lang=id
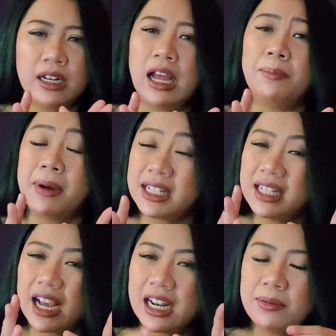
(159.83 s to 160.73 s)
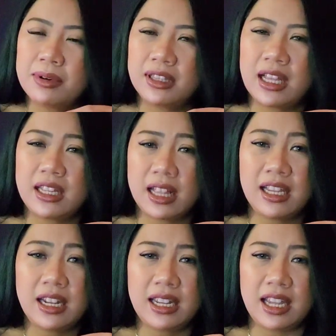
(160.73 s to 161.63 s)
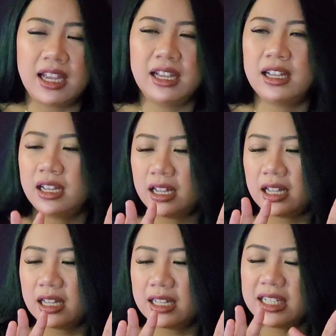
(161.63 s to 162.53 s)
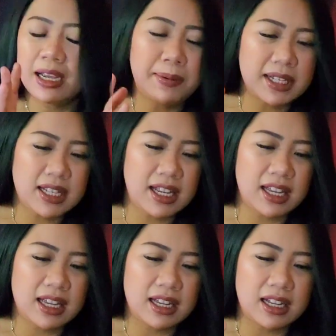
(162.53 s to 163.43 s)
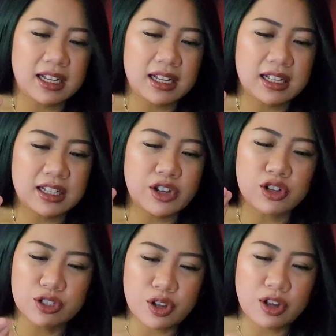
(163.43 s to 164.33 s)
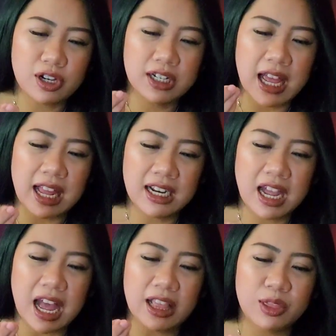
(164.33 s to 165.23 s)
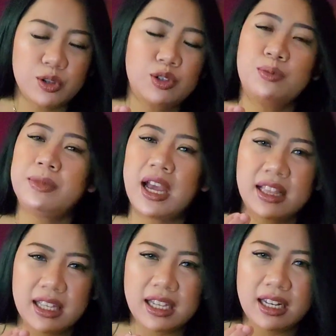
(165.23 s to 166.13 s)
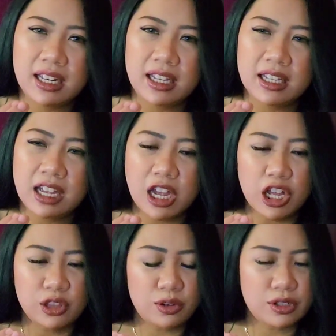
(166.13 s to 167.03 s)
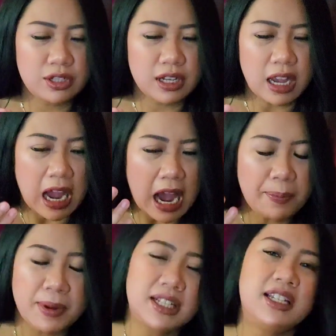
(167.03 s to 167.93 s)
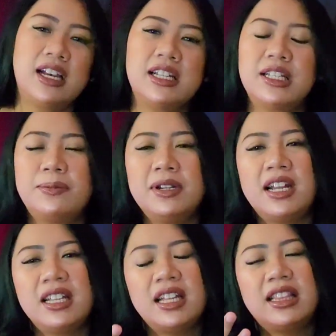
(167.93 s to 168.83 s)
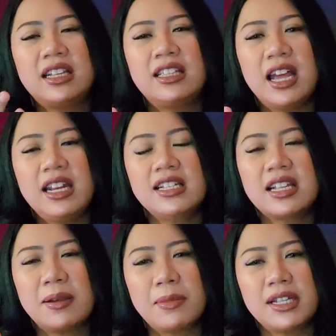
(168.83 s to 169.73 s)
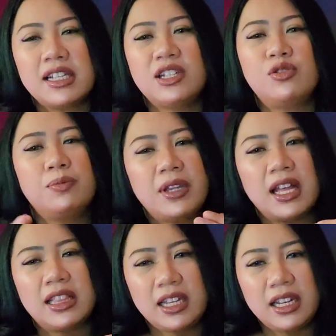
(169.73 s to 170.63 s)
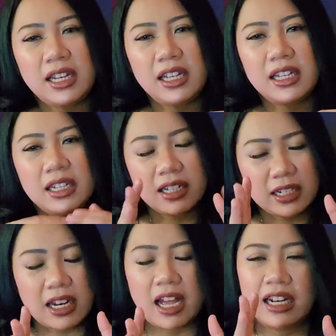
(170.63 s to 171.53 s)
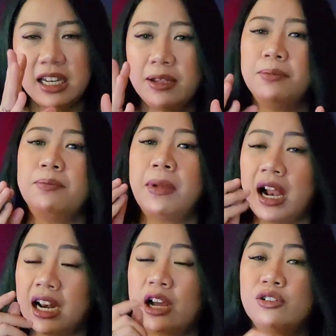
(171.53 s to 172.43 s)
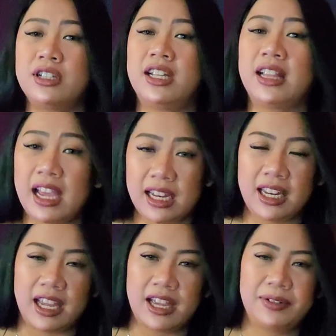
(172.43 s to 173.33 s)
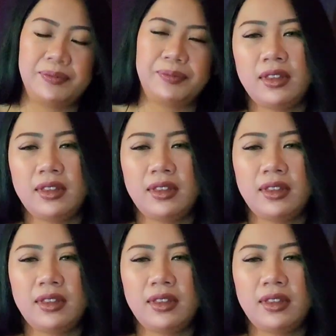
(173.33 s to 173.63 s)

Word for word: Nah pasti kalian bertanya-tanya nih ya, siapa sih sosok dari hantu Sumiati ini? Terus apa sih yang sebenarnya terjadi sama si Sumiati ini? Nah nih bakalan aku ceritain ya.